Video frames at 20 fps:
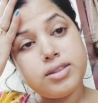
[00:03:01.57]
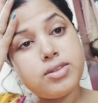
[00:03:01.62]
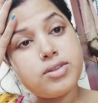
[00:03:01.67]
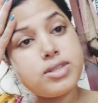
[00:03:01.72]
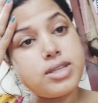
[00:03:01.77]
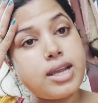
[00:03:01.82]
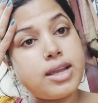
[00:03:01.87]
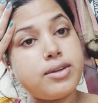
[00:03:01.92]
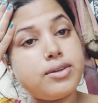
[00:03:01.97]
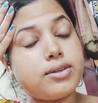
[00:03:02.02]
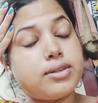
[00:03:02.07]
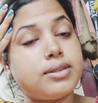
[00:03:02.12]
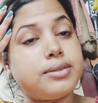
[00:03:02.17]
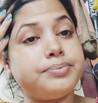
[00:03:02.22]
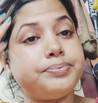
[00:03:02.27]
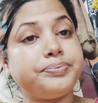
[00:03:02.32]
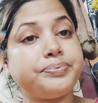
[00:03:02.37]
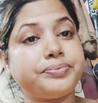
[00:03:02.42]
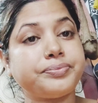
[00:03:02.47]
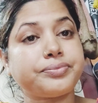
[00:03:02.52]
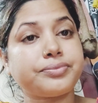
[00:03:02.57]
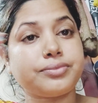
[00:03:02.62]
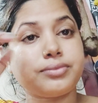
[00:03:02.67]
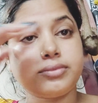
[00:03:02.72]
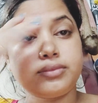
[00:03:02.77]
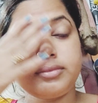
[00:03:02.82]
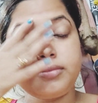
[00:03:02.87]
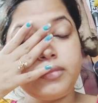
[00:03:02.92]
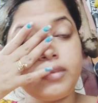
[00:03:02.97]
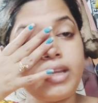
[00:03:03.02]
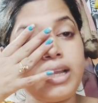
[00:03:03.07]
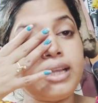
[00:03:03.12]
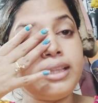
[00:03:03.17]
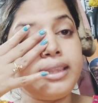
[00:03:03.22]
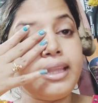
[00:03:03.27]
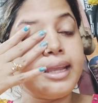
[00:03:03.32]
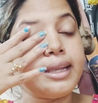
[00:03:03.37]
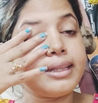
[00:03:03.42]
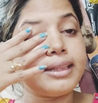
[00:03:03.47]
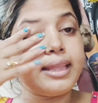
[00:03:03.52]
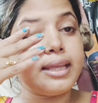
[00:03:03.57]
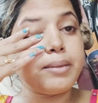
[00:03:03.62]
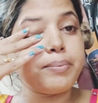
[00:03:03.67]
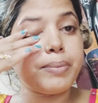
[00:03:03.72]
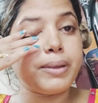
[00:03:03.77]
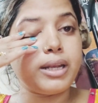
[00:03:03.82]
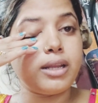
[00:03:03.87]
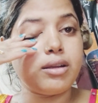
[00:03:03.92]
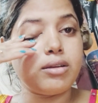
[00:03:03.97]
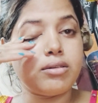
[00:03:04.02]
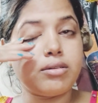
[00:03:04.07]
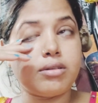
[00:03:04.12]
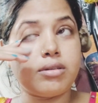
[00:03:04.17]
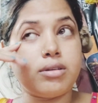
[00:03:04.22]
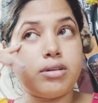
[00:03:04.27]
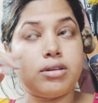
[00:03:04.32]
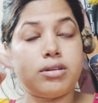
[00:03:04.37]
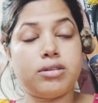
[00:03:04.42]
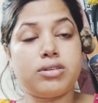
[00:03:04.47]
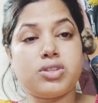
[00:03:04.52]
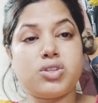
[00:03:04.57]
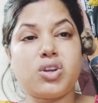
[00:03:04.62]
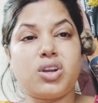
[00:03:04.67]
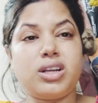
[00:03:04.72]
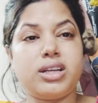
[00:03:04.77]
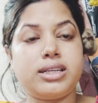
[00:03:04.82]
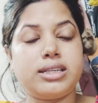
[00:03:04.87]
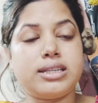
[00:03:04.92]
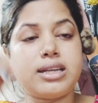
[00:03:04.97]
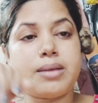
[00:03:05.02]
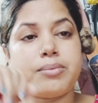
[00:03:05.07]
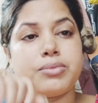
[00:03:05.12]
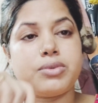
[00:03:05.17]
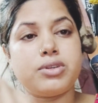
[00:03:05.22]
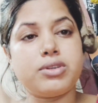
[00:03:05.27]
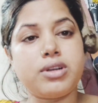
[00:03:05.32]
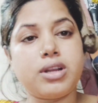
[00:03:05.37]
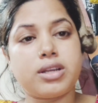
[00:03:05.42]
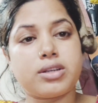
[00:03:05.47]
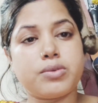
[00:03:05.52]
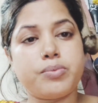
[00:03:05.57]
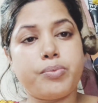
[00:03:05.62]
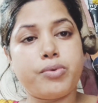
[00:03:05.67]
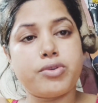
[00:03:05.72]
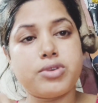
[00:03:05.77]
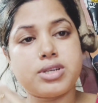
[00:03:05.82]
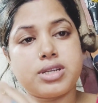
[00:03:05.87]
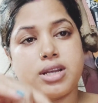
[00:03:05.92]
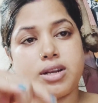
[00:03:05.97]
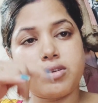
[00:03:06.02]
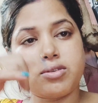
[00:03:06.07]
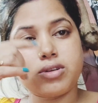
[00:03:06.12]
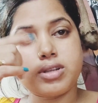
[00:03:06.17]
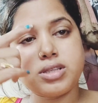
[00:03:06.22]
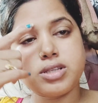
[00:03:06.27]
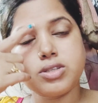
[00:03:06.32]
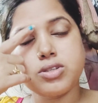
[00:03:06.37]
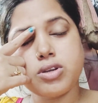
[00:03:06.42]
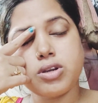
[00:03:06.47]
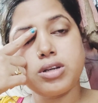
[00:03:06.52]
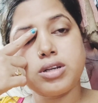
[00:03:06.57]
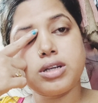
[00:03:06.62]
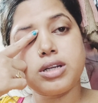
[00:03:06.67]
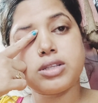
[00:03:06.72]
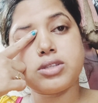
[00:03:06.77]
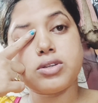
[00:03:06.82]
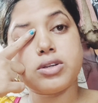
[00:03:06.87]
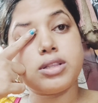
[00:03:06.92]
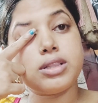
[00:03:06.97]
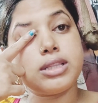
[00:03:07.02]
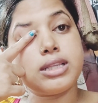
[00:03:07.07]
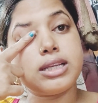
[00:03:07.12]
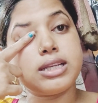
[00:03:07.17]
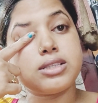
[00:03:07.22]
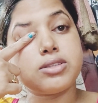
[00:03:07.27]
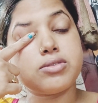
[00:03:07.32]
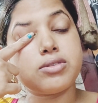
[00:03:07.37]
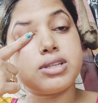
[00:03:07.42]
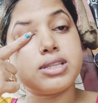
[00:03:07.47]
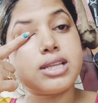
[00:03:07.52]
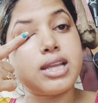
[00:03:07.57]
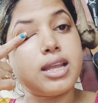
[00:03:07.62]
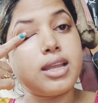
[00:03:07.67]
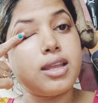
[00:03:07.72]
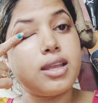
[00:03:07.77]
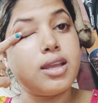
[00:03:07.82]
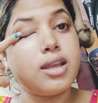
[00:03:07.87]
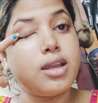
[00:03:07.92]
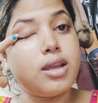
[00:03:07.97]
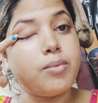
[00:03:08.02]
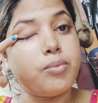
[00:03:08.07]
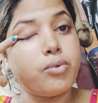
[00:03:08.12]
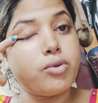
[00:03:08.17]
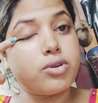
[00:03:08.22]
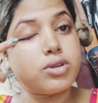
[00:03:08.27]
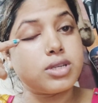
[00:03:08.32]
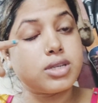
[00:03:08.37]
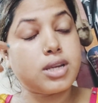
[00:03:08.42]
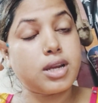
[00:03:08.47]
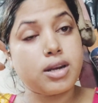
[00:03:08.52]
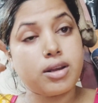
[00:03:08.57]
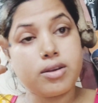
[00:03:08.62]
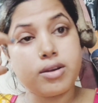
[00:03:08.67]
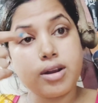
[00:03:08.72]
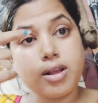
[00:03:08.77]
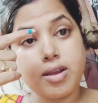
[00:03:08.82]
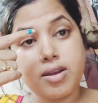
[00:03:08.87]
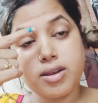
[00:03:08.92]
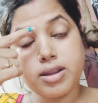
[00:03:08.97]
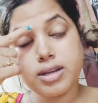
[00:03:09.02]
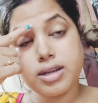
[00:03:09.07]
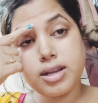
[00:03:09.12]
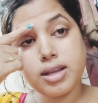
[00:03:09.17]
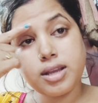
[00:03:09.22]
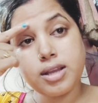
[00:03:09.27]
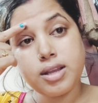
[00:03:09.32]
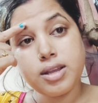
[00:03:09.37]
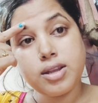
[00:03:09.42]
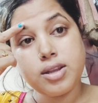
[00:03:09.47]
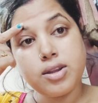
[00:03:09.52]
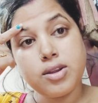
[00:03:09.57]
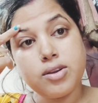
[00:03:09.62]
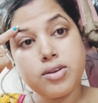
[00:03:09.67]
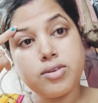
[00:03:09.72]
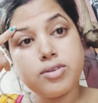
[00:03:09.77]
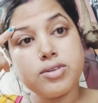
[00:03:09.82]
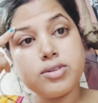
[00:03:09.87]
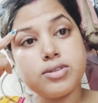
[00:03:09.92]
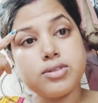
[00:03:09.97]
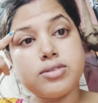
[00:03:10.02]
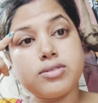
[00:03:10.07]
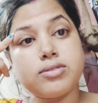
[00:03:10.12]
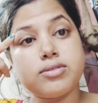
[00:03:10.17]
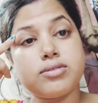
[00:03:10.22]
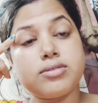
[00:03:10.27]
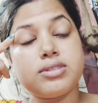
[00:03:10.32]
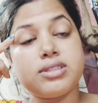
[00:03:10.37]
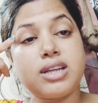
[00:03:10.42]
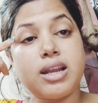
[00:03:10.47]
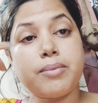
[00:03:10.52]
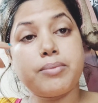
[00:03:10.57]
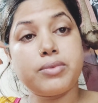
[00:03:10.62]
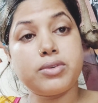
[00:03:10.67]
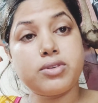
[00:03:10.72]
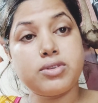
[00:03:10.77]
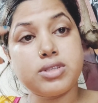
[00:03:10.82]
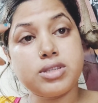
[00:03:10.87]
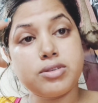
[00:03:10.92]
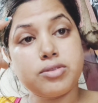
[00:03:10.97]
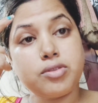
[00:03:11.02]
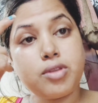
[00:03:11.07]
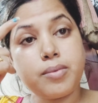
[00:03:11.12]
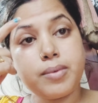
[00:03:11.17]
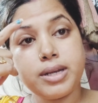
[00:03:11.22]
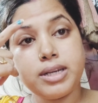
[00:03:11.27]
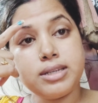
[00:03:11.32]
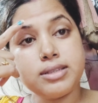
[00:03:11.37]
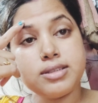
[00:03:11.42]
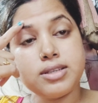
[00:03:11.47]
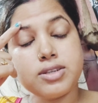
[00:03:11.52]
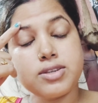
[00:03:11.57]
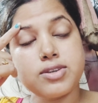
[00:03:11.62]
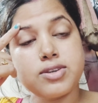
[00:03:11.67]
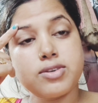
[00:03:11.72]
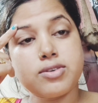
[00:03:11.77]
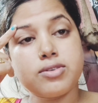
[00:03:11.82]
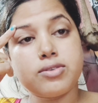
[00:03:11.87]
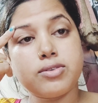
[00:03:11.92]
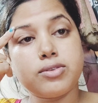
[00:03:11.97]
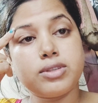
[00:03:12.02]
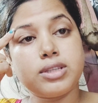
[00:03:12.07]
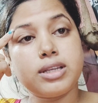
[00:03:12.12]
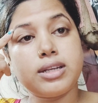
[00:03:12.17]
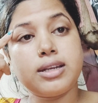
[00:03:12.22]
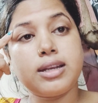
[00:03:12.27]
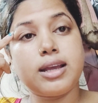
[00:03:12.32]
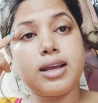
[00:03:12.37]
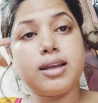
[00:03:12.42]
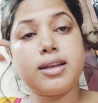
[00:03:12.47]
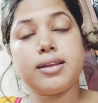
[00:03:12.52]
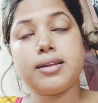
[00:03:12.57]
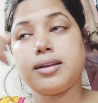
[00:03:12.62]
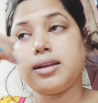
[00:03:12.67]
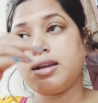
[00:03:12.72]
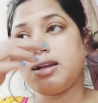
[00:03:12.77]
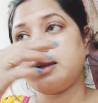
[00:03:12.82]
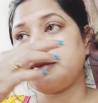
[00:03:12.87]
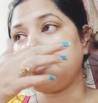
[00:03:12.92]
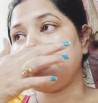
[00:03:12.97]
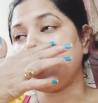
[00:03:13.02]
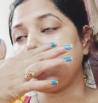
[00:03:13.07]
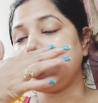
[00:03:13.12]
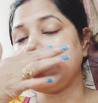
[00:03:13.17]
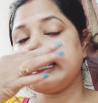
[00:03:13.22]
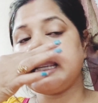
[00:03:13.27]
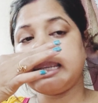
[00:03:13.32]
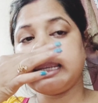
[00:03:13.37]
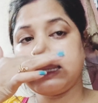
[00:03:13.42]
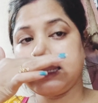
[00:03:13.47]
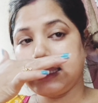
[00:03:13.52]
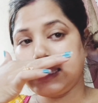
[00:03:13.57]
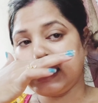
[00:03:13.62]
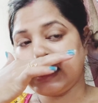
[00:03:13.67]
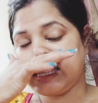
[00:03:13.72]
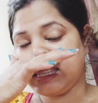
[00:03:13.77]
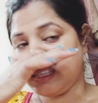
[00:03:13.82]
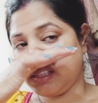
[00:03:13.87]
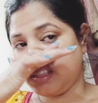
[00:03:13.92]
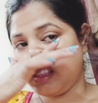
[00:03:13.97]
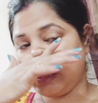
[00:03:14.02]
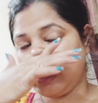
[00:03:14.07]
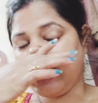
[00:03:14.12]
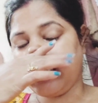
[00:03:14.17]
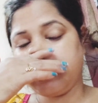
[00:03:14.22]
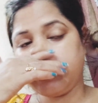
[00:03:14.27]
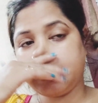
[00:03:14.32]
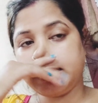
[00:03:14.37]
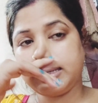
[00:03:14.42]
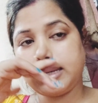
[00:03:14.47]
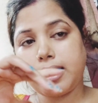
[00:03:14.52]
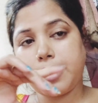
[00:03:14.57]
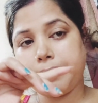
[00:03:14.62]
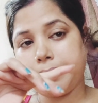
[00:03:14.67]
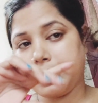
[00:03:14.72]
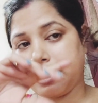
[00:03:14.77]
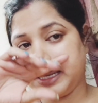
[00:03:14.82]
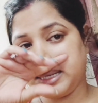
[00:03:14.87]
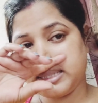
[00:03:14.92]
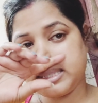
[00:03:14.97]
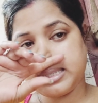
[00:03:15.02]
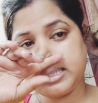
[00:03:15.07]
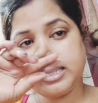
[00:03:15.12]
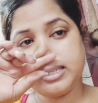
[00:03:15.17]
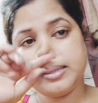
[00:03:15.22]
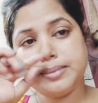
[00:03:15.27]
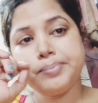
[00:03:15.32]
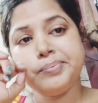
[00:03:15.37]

তো যাই হোক দেখতেই পেলে জলের ড্রামগুলো না একটু পরিষ্কার করেছি জলওয়ালা জল দিয়ে চলে যায় পরিষ্কার করা হয় না ওই জন্য ড্রামগুলো যেহেতু আমার নিজস্ব ওদের না আমি নিজেই কিনেছি তিনটে ড্রাম কিনেছি